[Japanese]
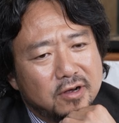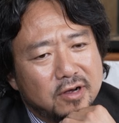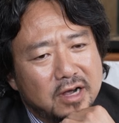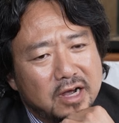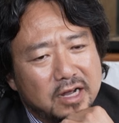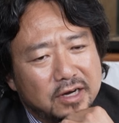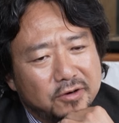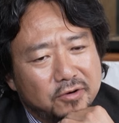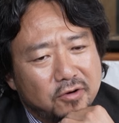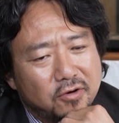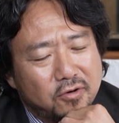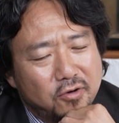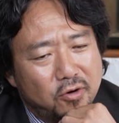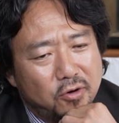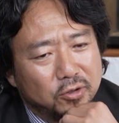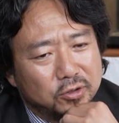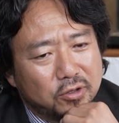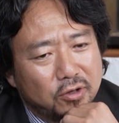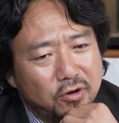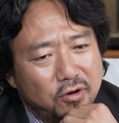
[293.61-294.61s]
あの
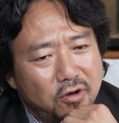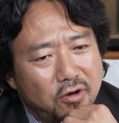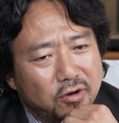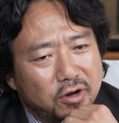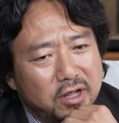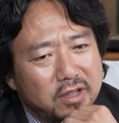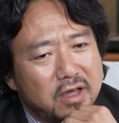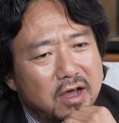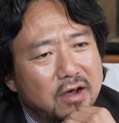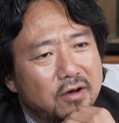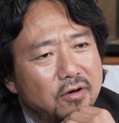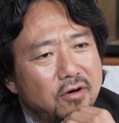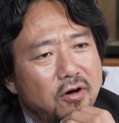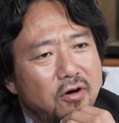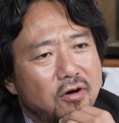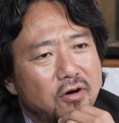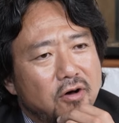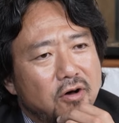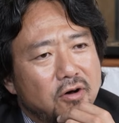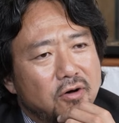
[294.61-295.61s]
コートのお値段
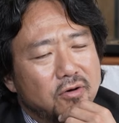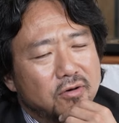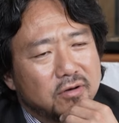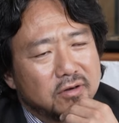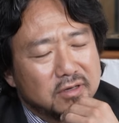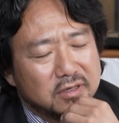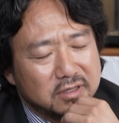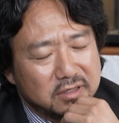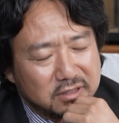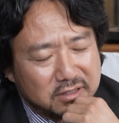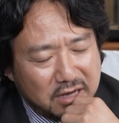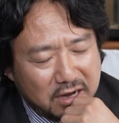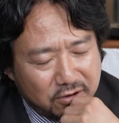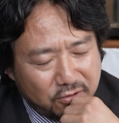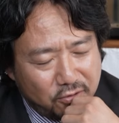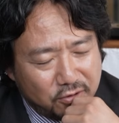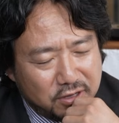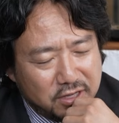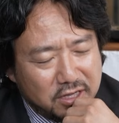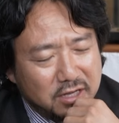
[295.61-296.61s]
を
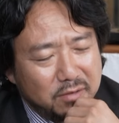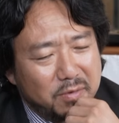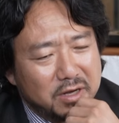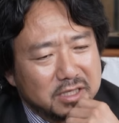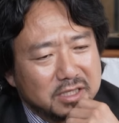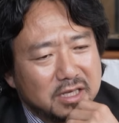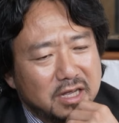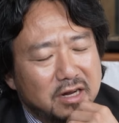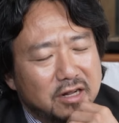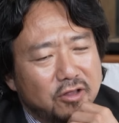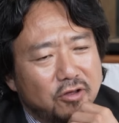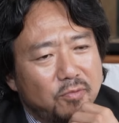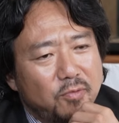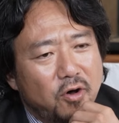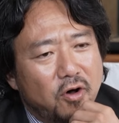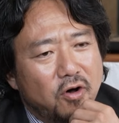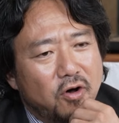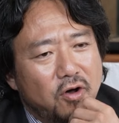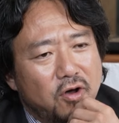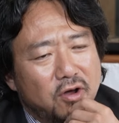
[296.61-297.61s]
昨今聞きますけれど
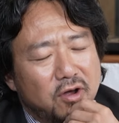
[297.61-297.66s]
も、